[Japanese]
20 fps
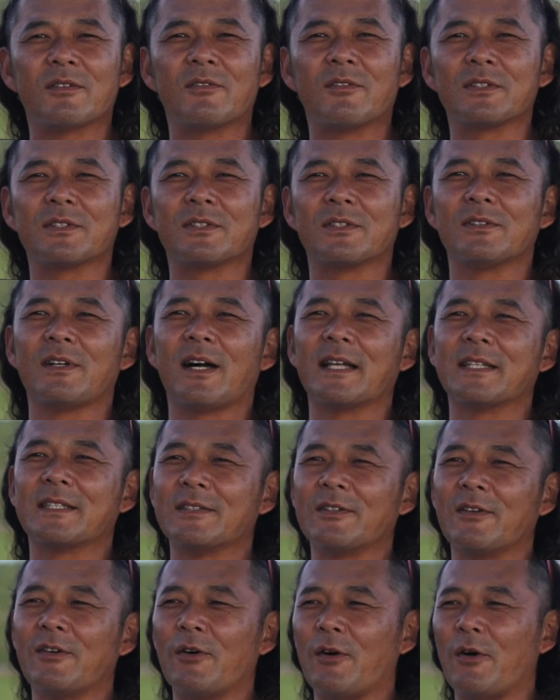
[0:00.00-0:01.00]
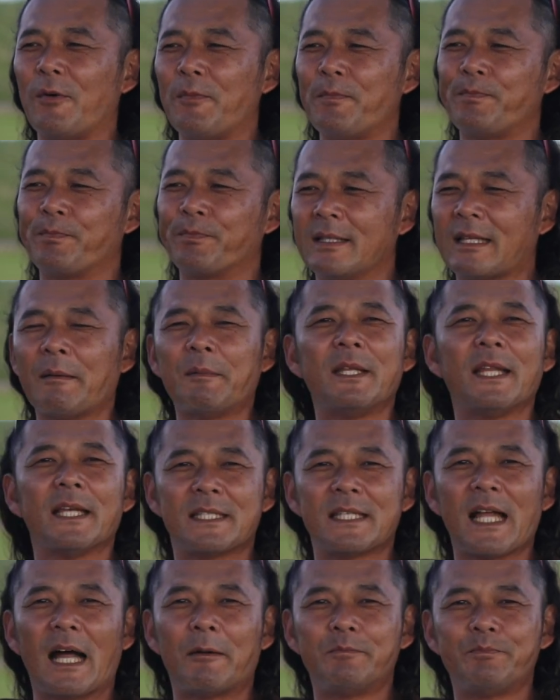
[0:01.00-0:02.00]
行するはずの旅で
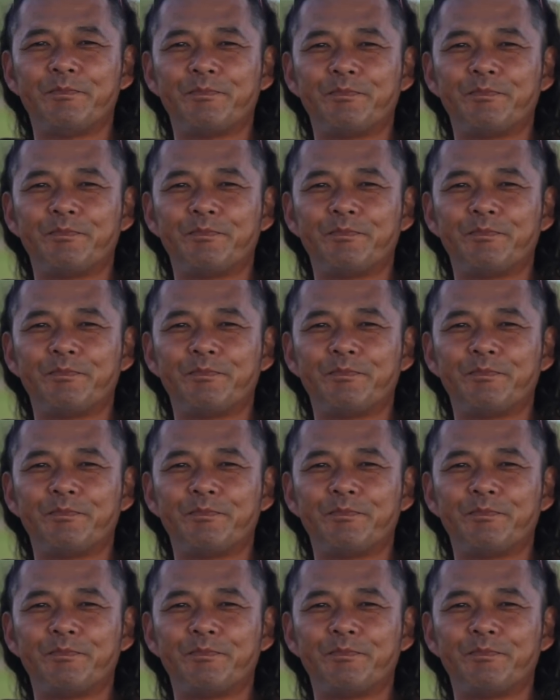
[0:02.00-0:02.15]
した。